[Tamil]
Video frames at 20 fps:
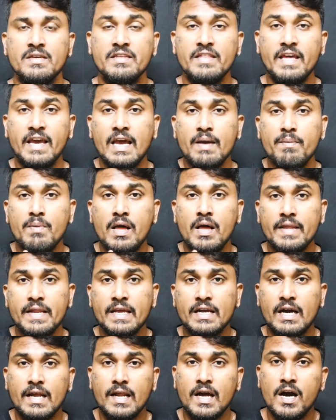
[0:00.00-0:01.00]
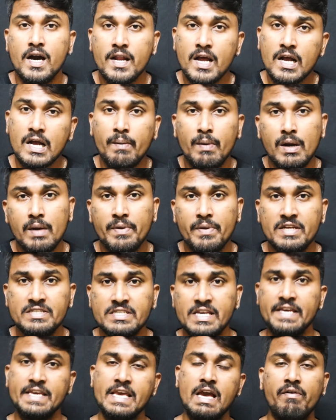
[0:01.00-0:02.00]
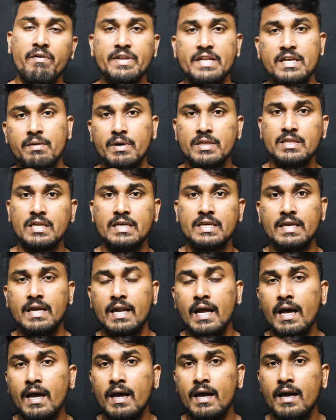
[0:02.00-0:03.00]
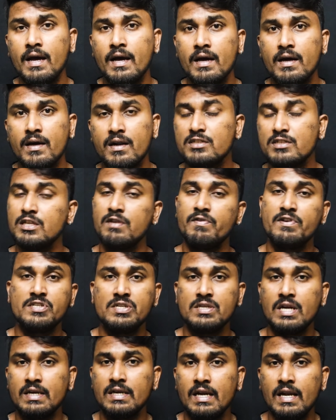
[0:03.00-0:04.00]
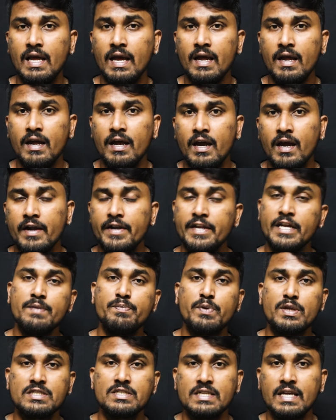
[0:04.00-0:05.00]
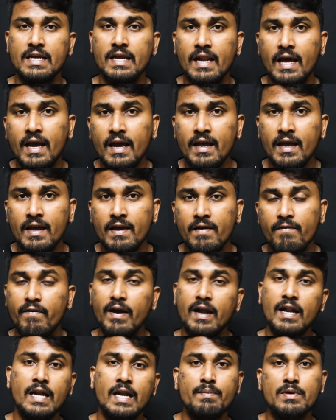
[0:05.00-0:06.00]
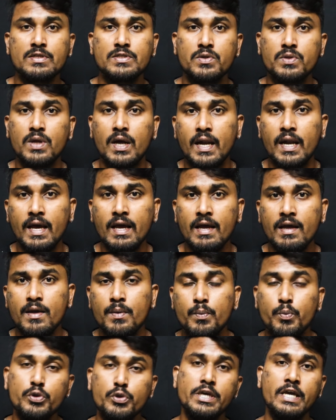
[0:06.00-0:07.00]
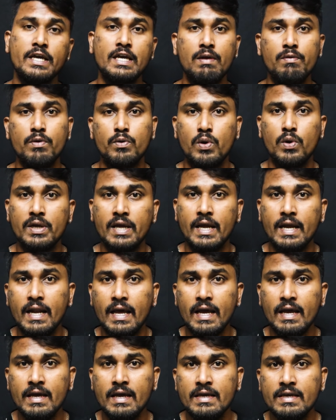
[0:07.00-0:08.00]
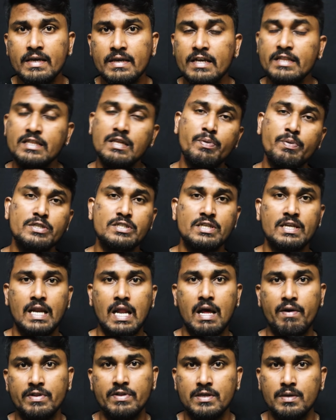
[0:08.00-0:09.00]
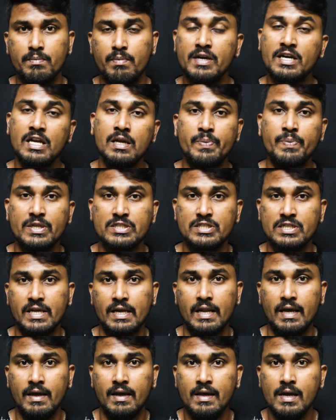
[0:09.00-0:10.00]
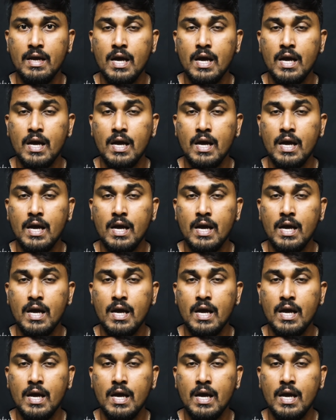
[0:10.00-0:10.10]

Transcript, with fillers: இதே மாதிரி கராரா கமல் பேசி எங்கேயாவது நீங்கள் பார்த்துருக்கீங்களா ரிசர்வேஷன் கட்டில் நீட் பிரச்சனையில் வேளாண் மசோதாவில் புதிய கல்விக் கொள்கையில் எந்த பிரச்சனைகளாவது மக்கள் பிரச்சனையில்